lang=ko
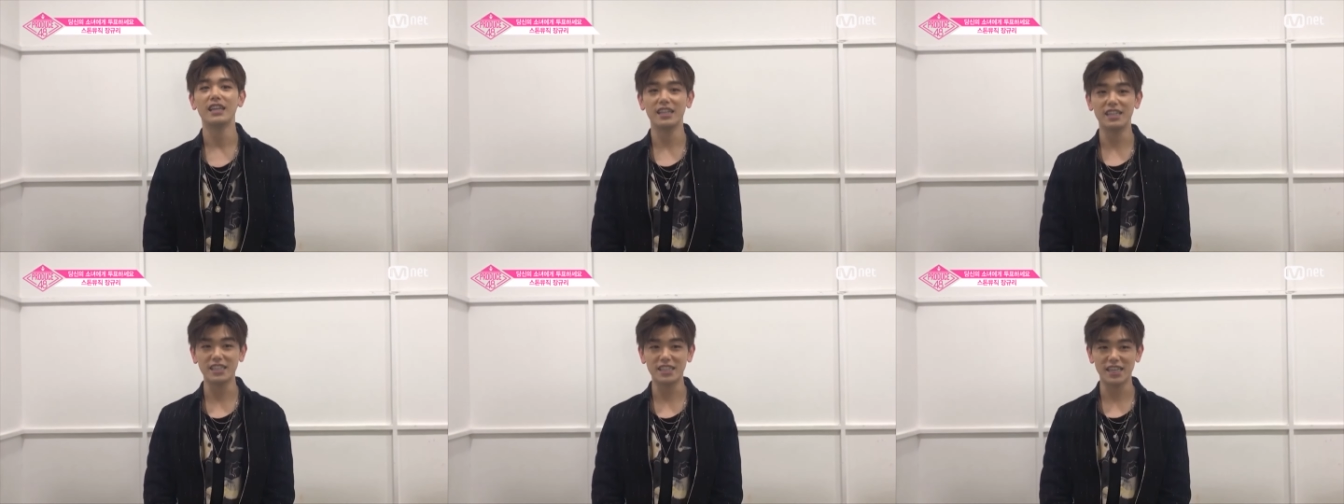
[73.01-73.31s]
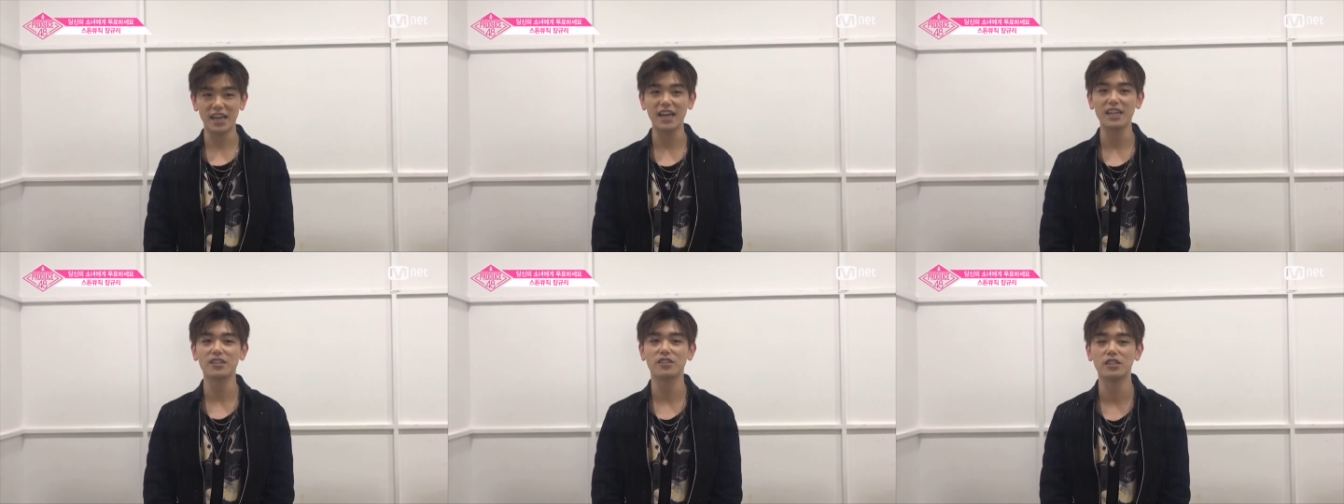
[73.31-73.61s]

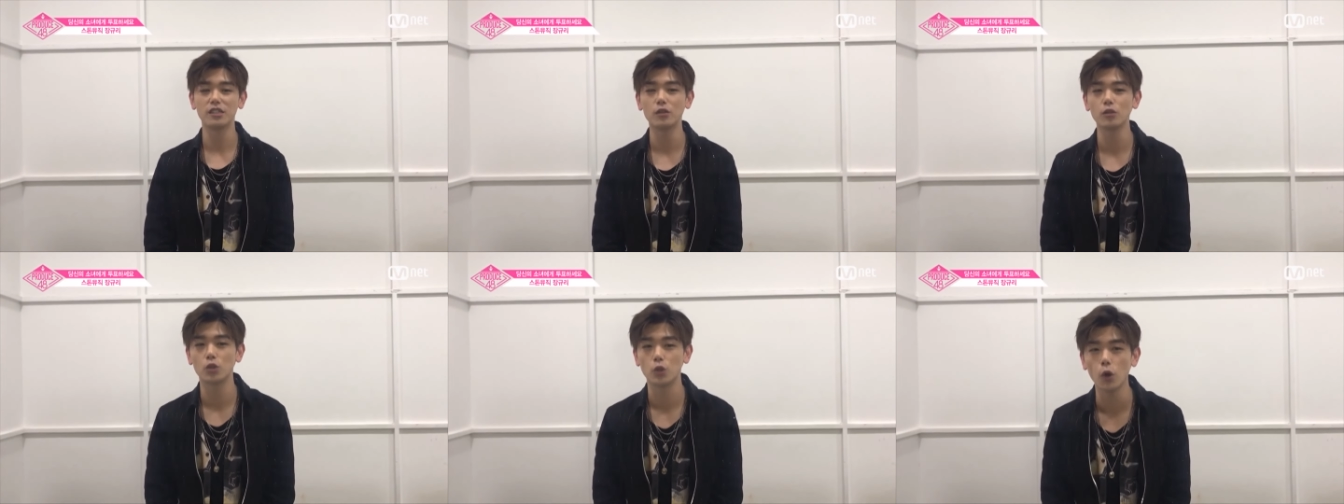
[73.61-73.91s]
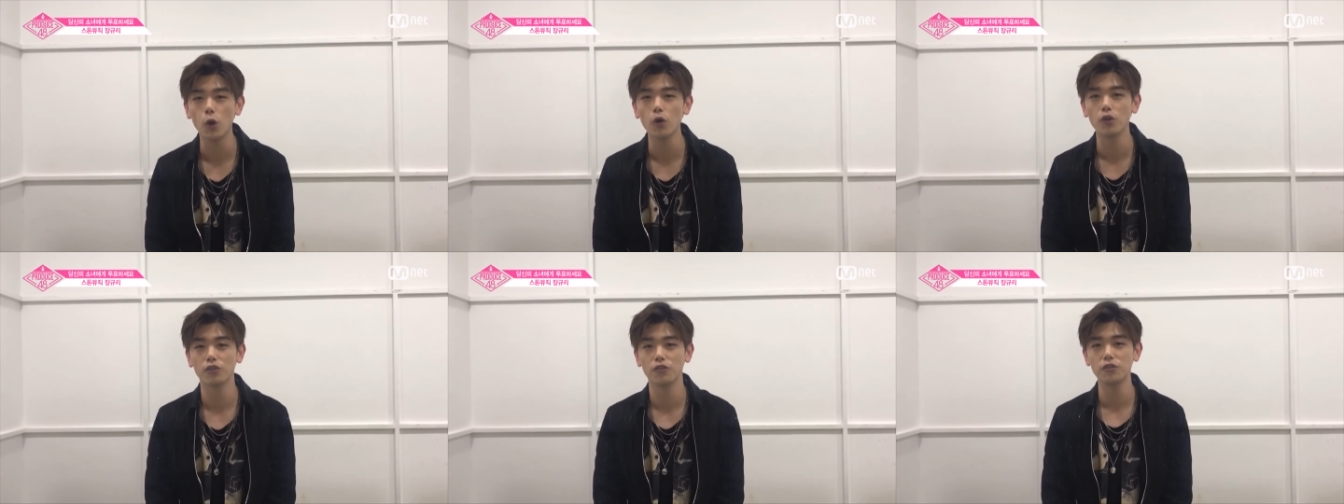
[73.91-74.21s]
이시안 그리고
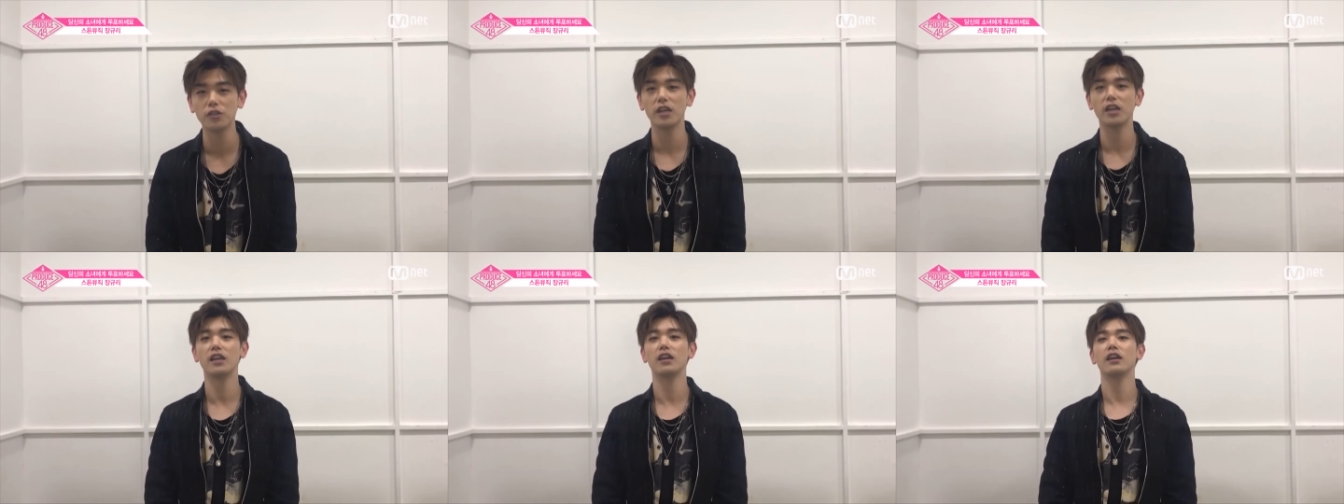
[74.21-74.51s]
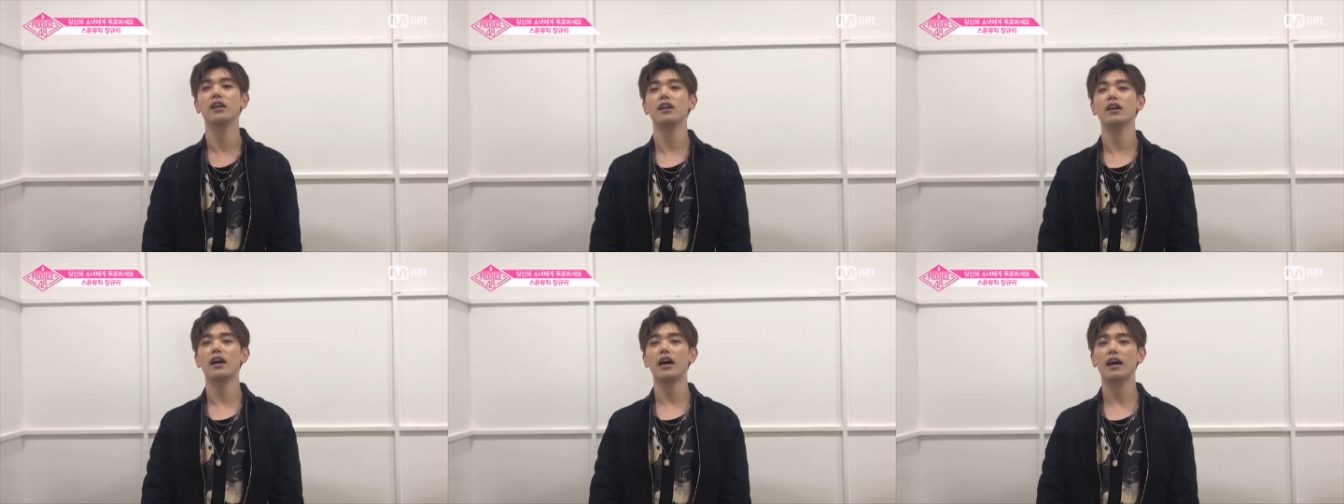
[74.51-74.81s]

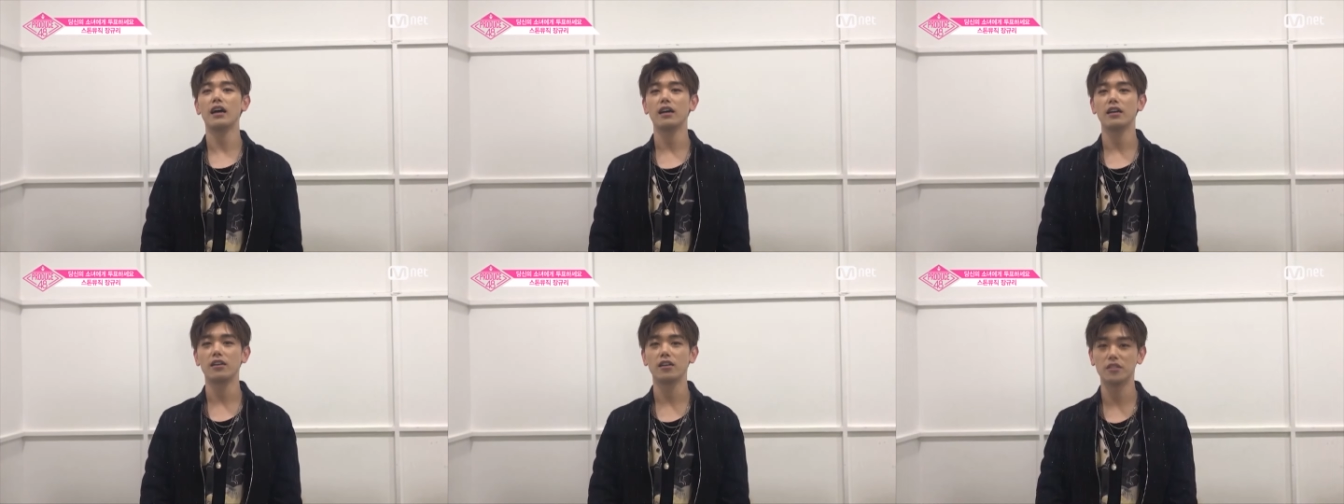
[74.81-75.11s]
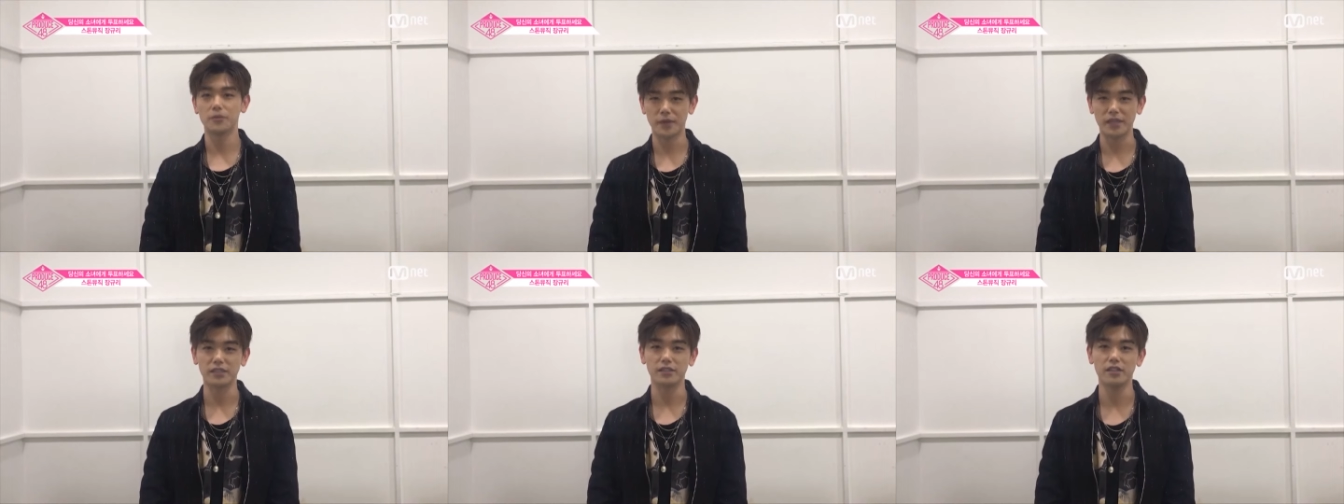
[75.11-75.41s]
조유리
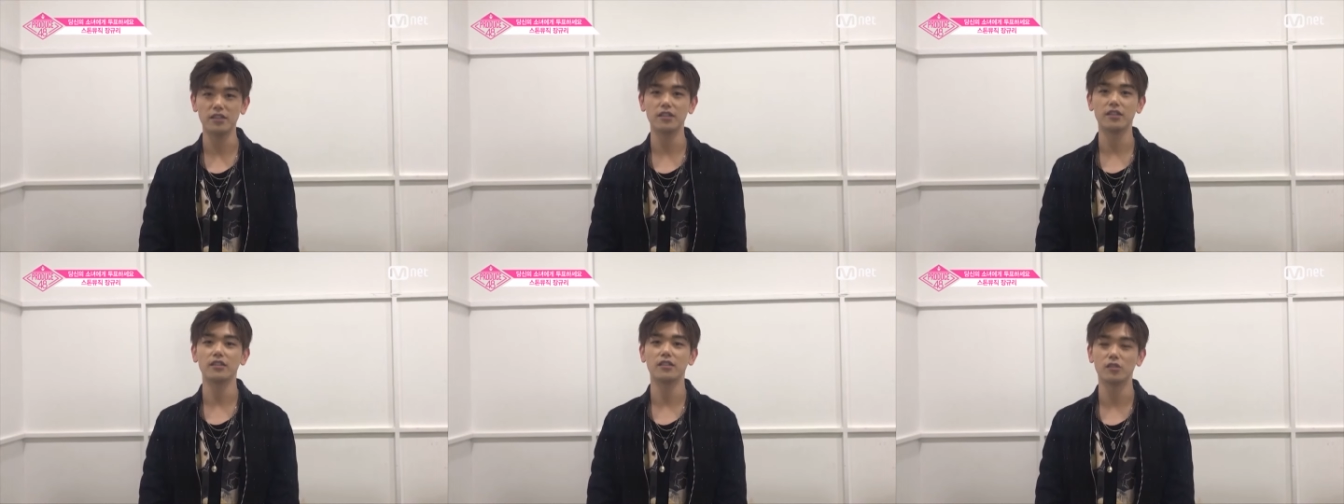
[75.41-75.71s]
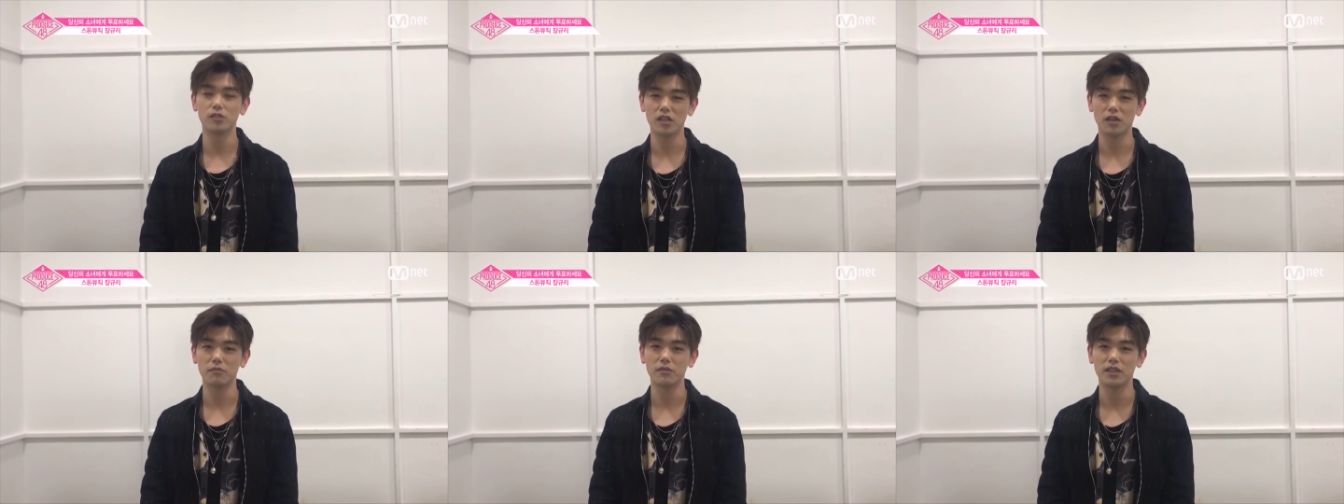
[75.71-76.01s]
연습생들을
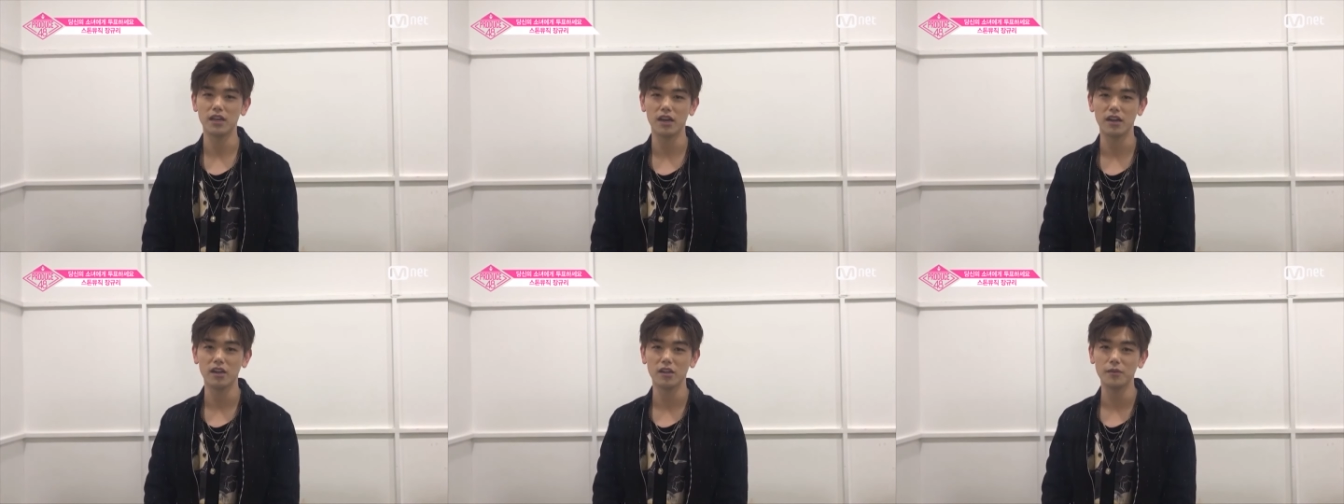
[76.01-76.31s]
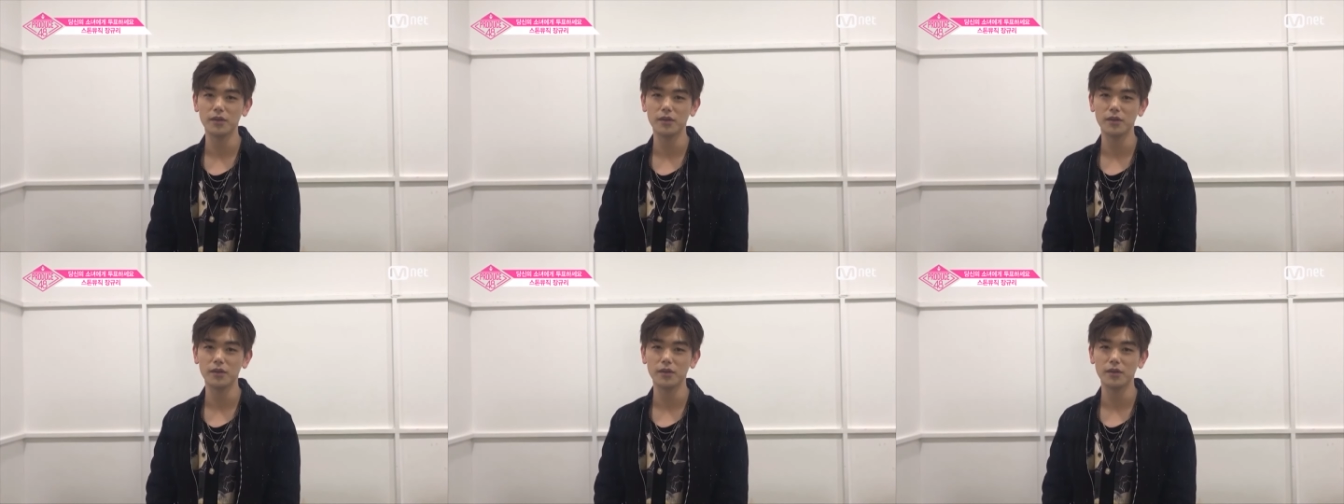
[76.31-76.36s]
응원합니다.